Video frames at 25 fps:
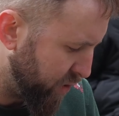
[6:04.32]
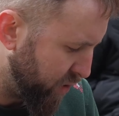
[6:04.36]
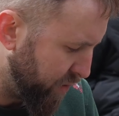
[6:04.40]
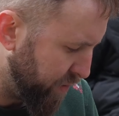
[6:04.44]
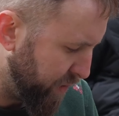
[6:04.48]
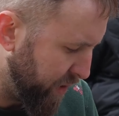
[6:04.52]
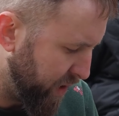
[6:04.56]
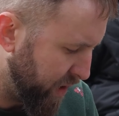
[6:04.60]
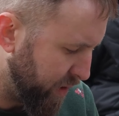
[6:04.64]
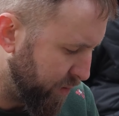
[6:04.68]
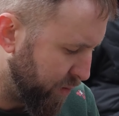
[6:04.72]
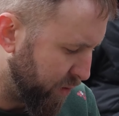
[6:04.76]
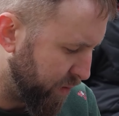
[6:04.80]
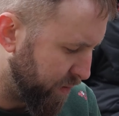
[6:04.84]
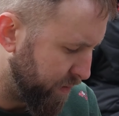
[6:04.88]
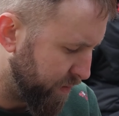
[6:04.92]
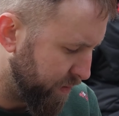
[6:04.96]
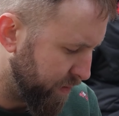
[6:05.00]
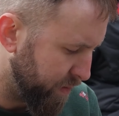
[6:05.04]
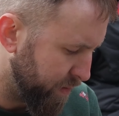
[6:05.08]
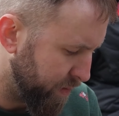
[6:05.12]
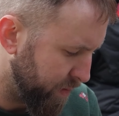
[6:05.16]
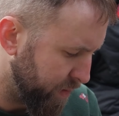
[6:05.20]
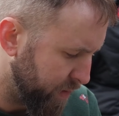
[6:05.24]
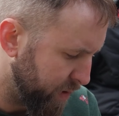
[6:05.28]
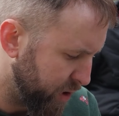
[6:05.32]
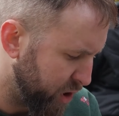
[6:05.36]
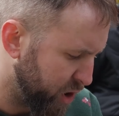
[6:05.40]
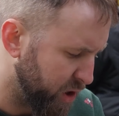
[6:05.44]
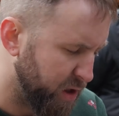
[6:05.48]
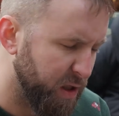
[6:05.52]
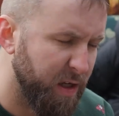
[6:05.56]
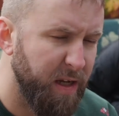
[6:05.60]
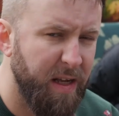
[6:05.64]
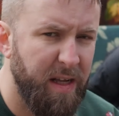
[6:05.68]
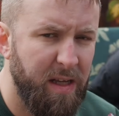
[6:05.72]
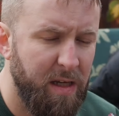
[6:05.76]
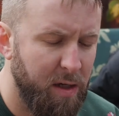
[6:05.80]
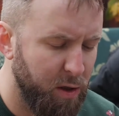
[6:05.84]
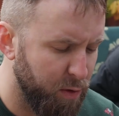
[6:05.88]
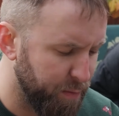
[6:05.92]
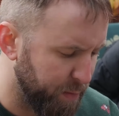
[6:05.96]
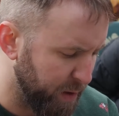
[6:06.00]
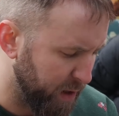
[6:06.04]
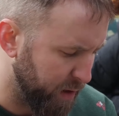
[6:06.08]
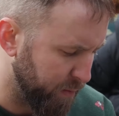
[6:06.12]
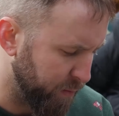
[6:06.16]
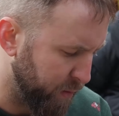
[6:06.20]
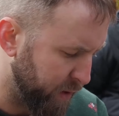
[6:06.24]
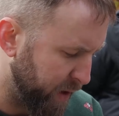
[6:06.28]
у него минимум. 4 нет,
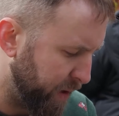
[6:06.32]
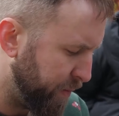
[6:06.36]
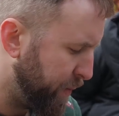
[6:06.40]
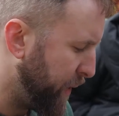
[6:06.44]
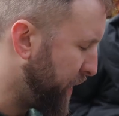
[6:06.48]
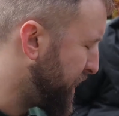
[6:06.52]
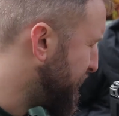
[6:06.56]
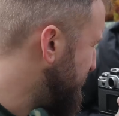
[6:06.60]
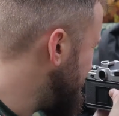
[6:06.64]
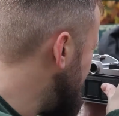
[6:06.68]
поэтому 3,5